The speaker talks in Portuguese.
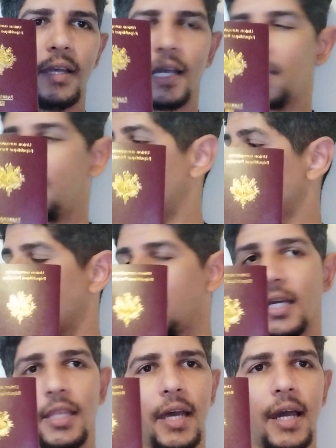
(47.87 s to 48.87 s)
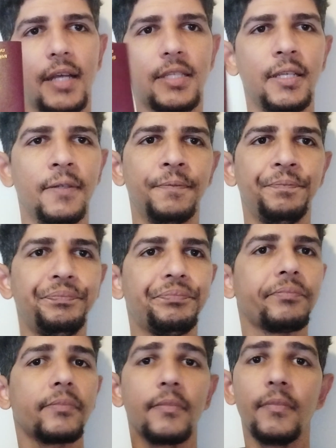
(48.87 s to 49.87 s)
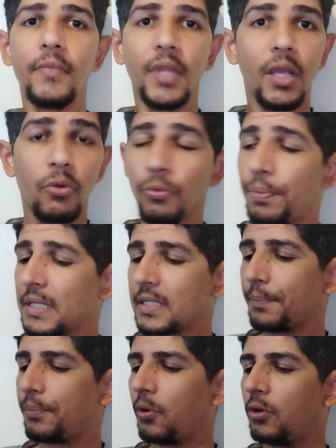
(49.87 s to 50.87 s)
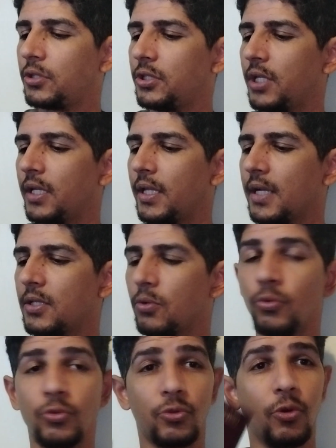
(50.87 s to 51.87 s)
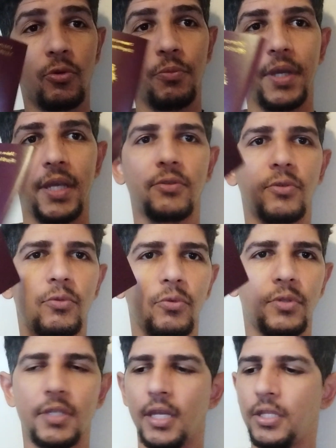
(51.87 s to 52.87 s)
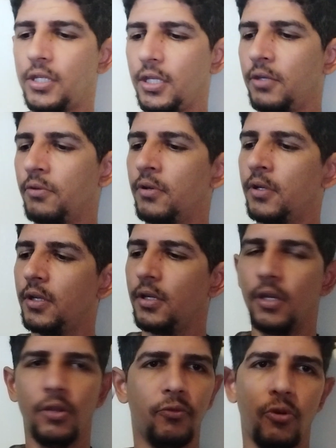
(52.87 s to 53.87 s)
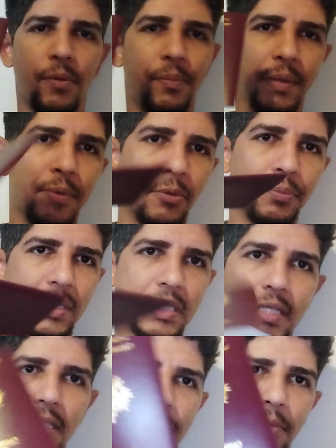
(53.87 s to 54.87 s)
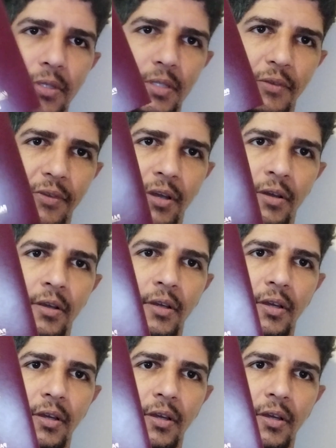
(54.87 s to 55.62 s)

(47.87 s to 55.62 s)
A criança já nasce com o passaporte, já nasce com os documentos tudo certinho. Eu não vou abrir porque não precisa, mas você vê, ó.